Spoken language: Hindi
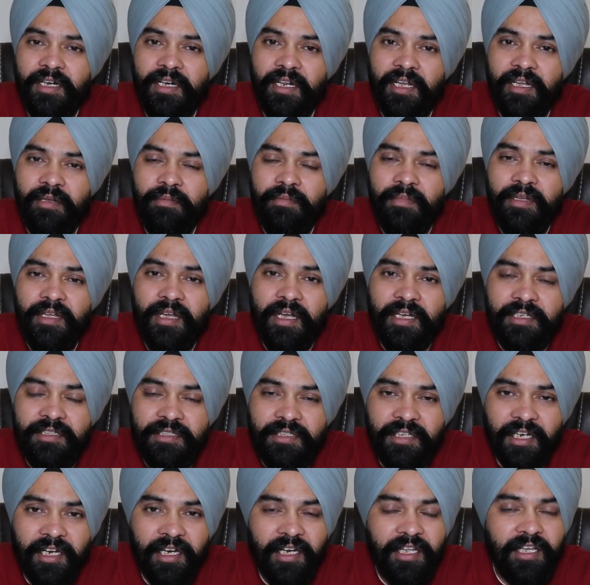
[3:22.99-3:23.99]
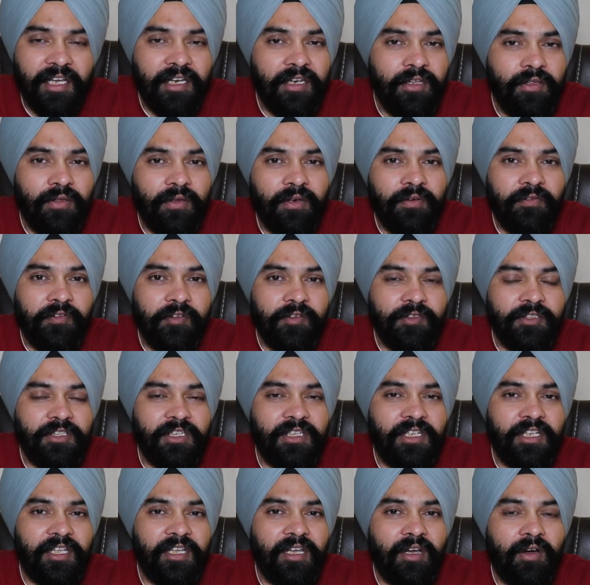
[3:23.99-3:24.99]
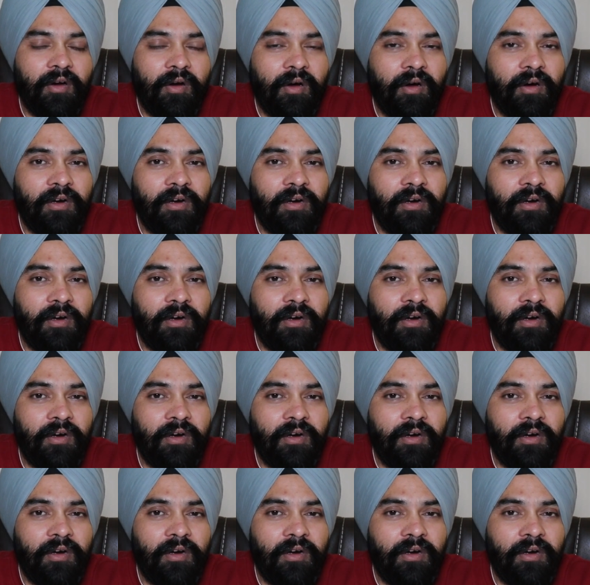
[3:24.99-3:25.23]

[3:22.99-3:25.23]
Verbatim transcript: टाइम में ऑस्ट्रेलिया ने जो रिफ्यूज़ल दिए